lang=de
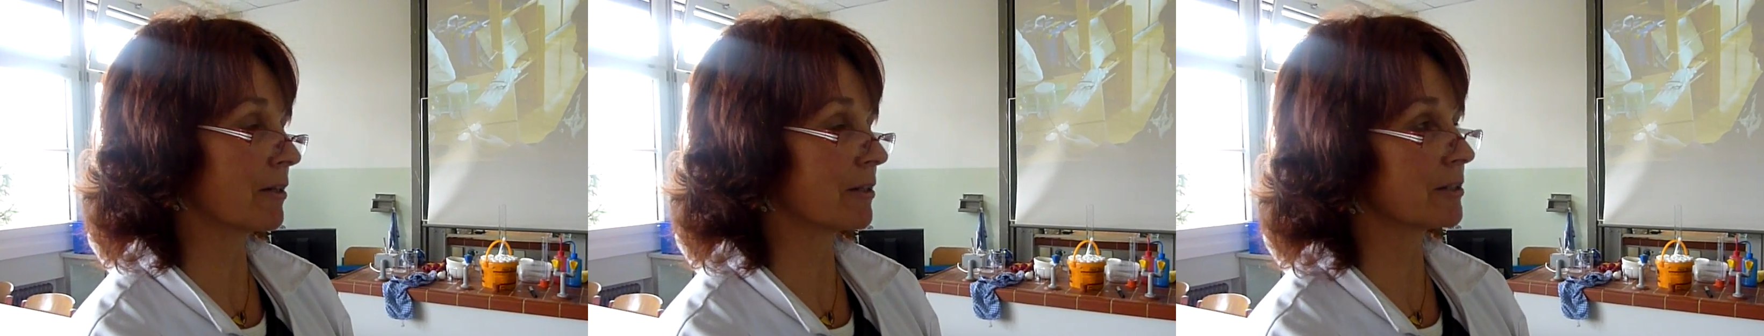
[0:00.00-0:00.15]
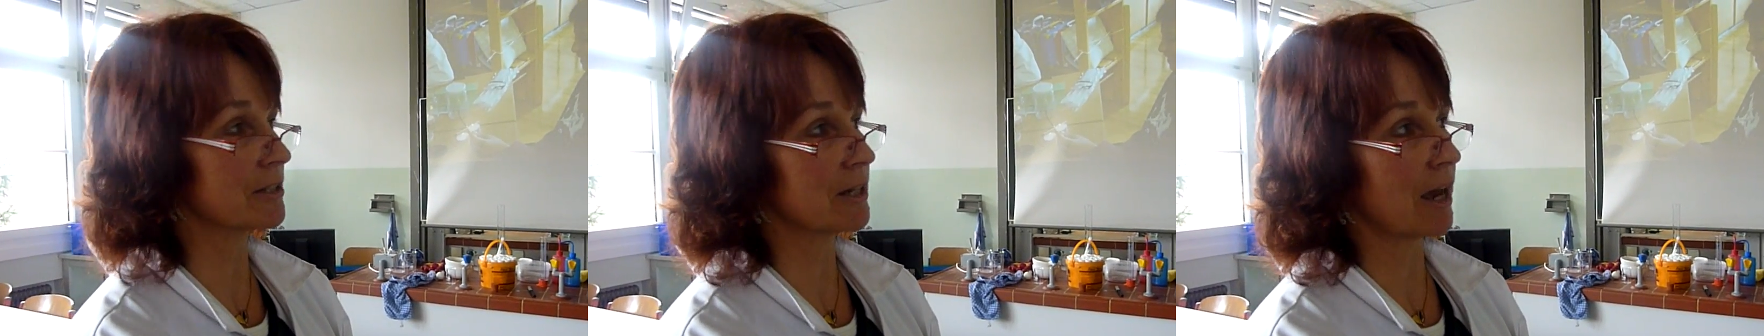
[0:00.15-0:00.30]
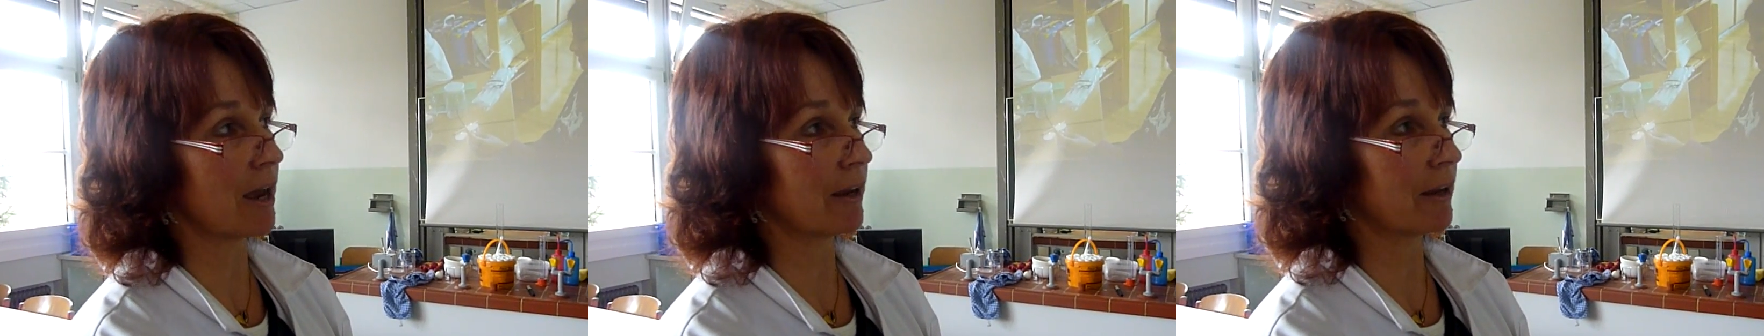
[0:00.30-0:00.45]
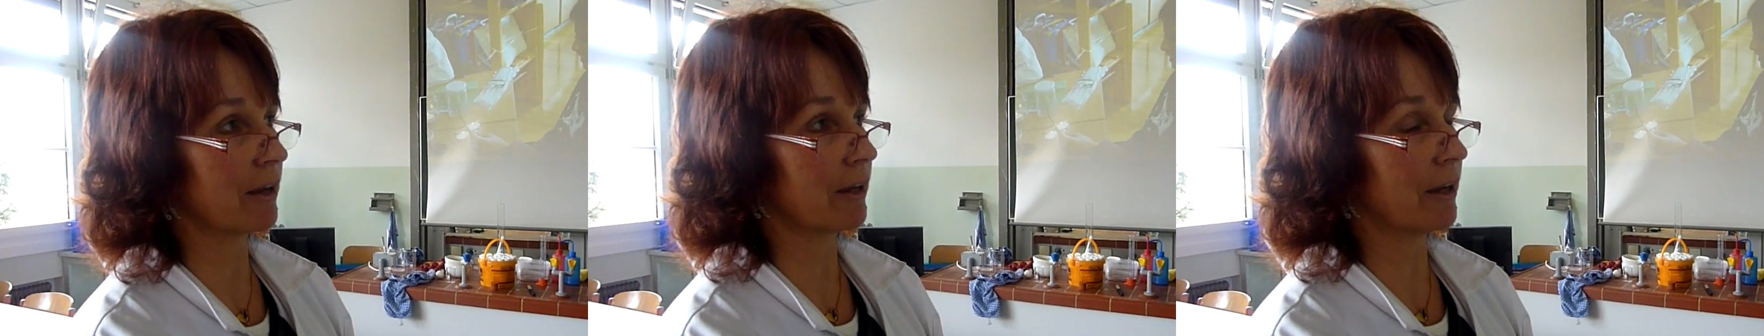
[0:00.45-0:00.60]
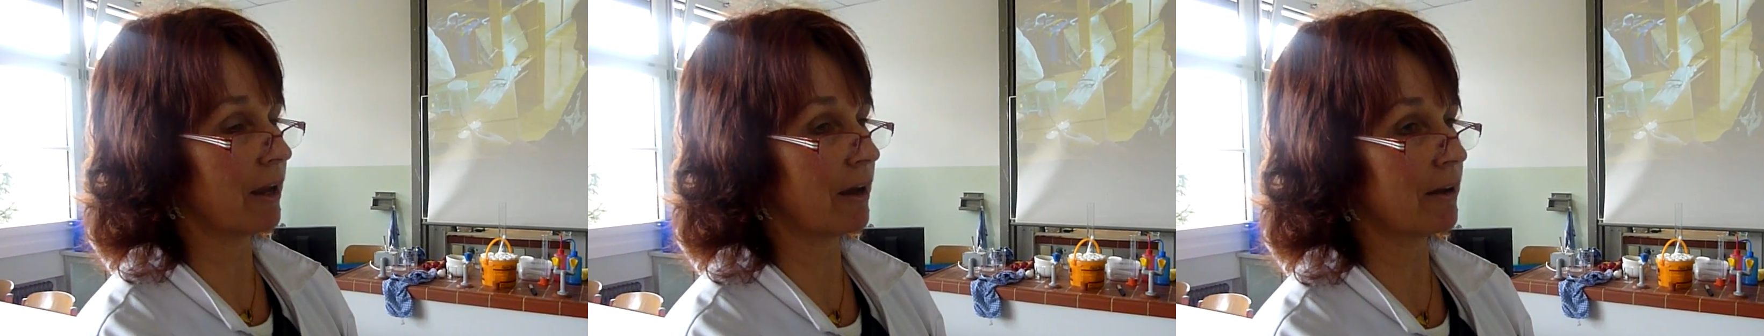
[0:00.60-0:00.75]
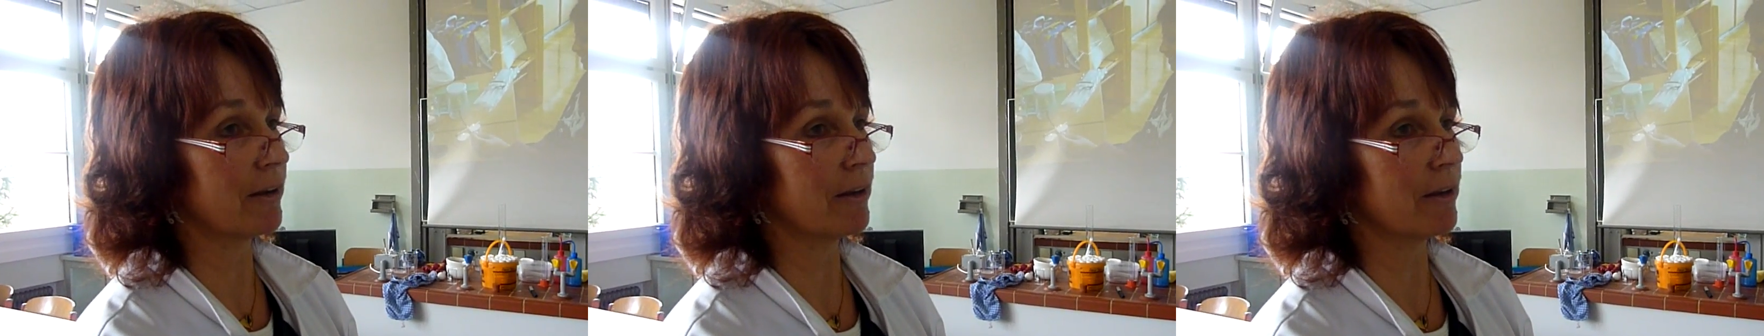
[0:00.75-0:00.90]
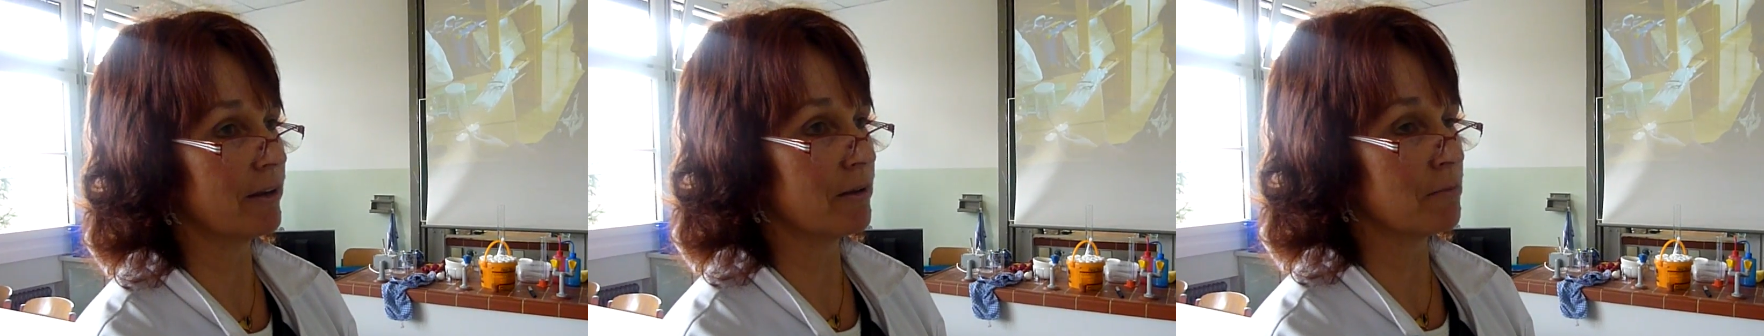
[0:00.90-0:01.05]
Ich zeige
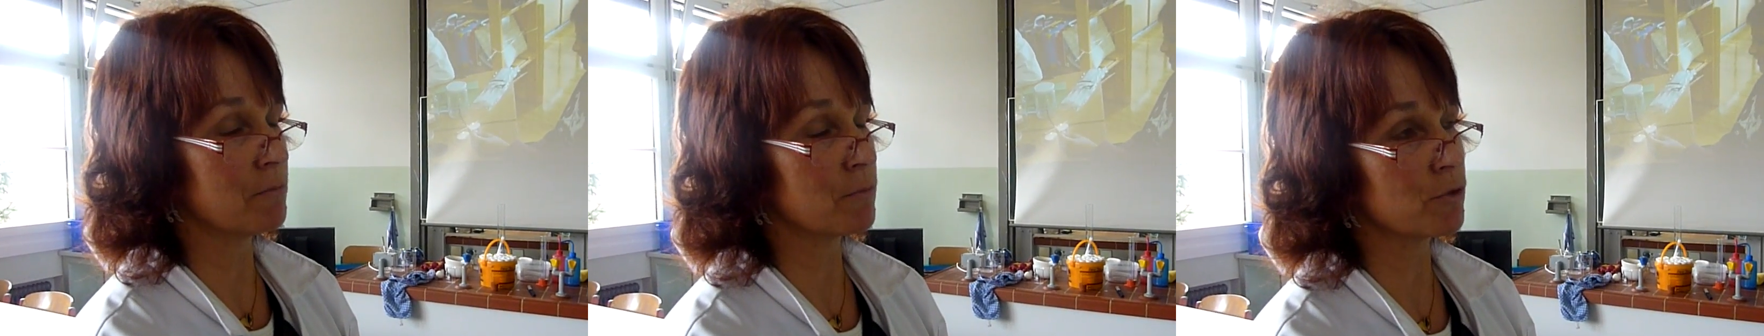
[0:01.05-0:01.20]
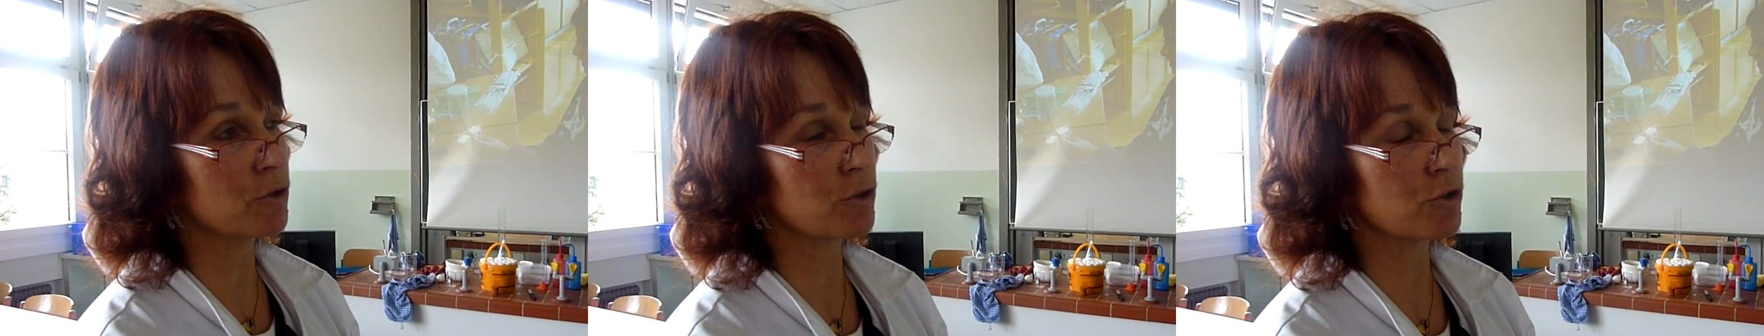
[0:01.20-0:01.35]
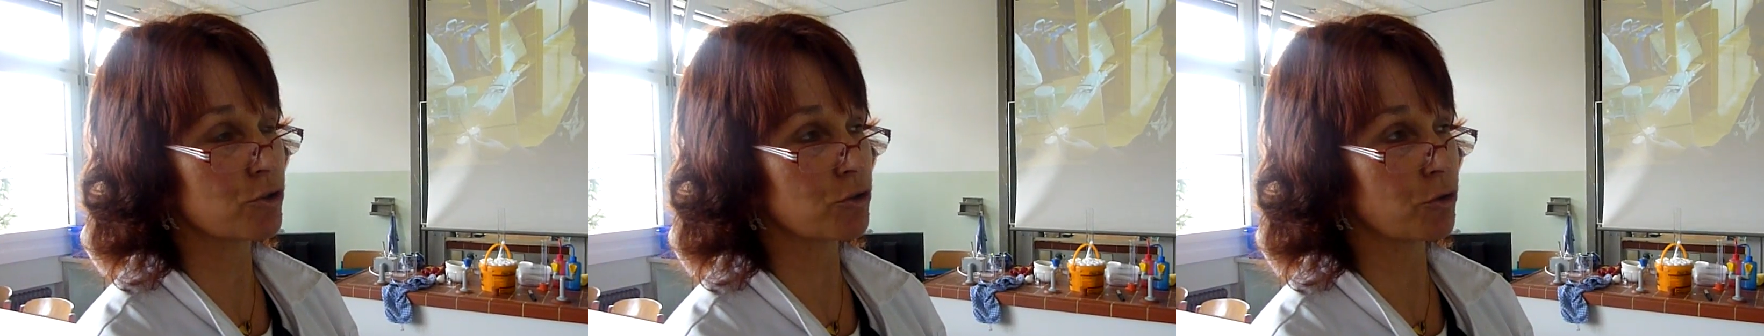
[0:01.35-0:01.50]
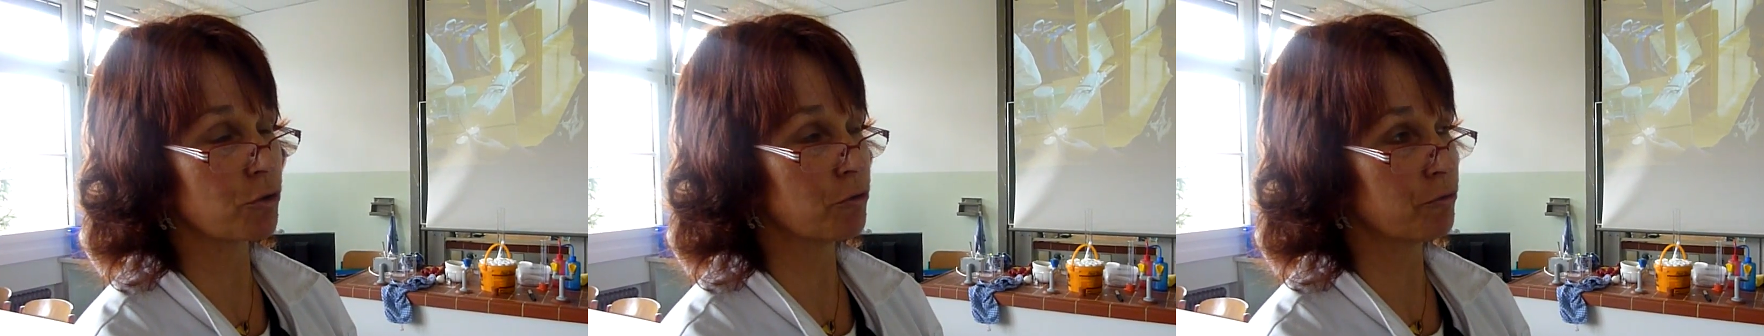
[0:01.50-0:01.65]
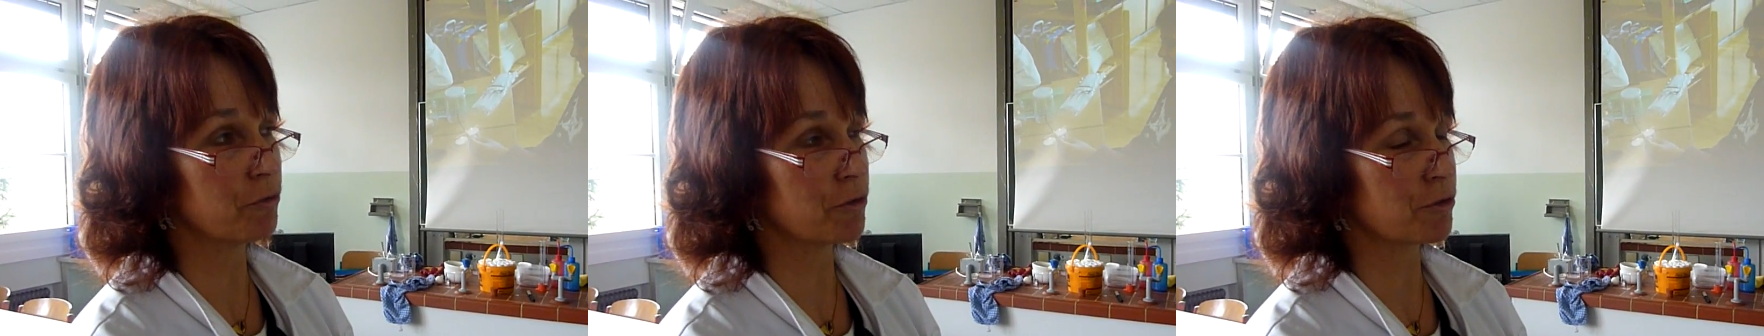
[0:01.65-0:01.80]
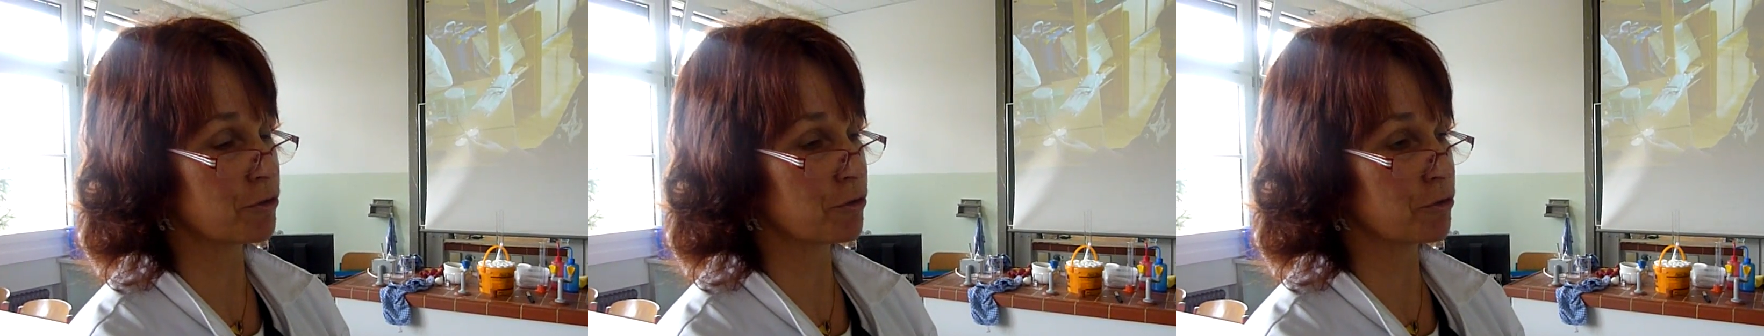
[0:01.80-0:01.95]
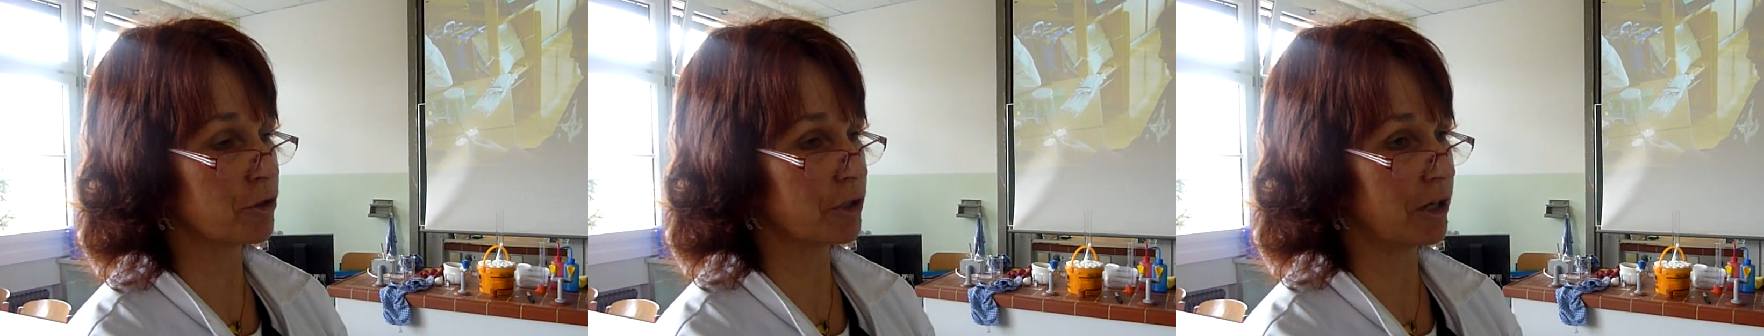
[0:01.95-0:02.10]
gerne eben
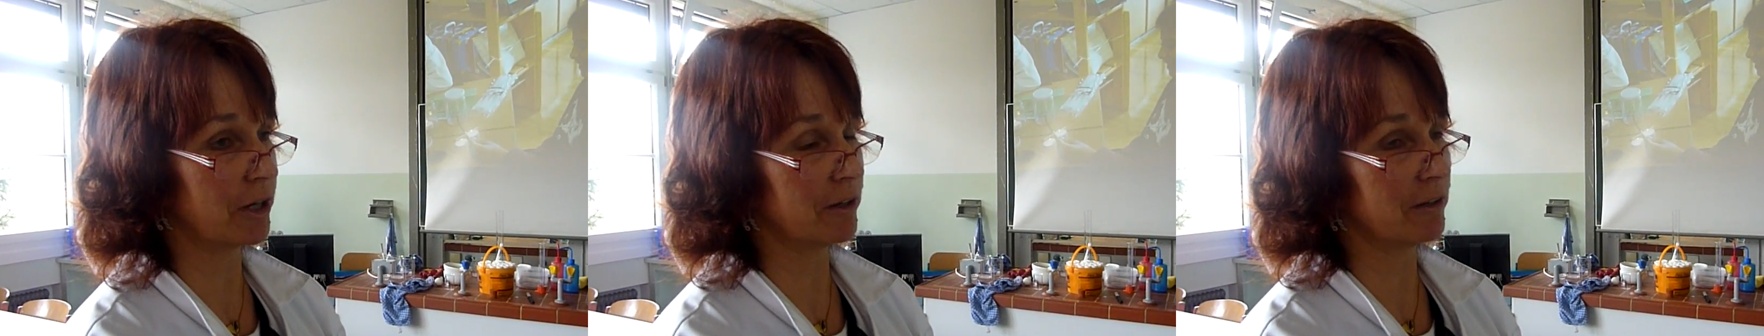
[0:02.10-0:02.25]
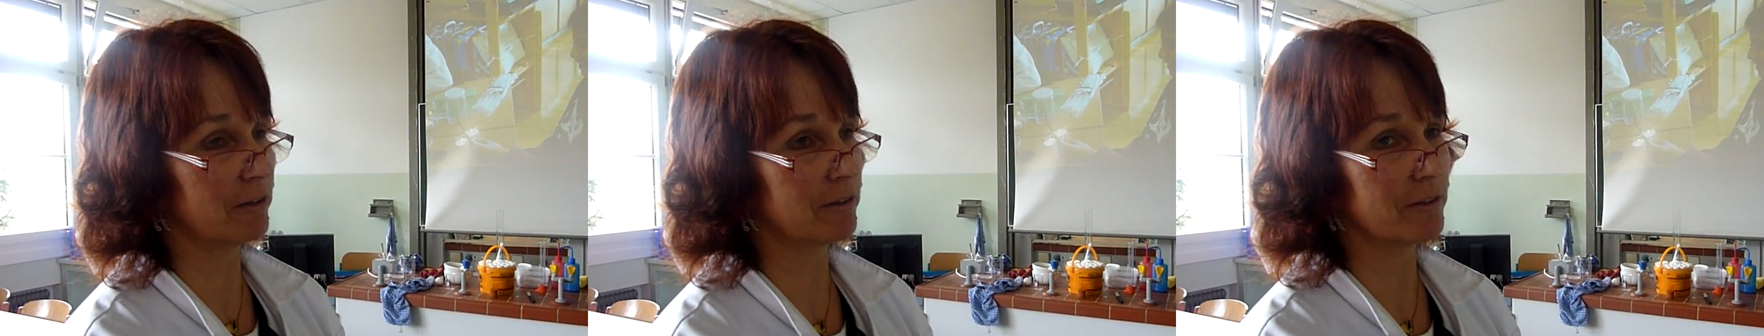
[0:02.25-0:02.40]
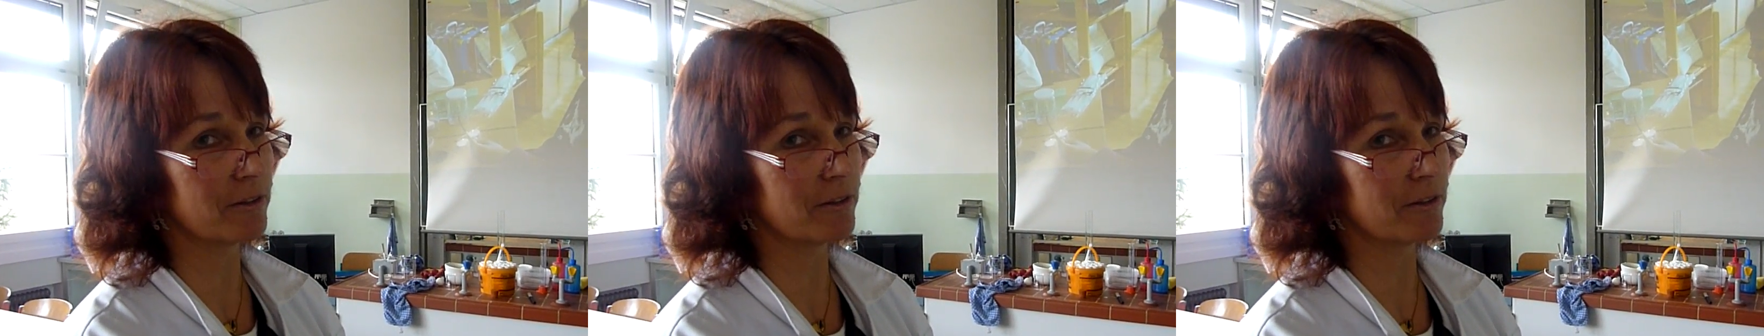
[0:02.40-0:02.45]
Showversuche.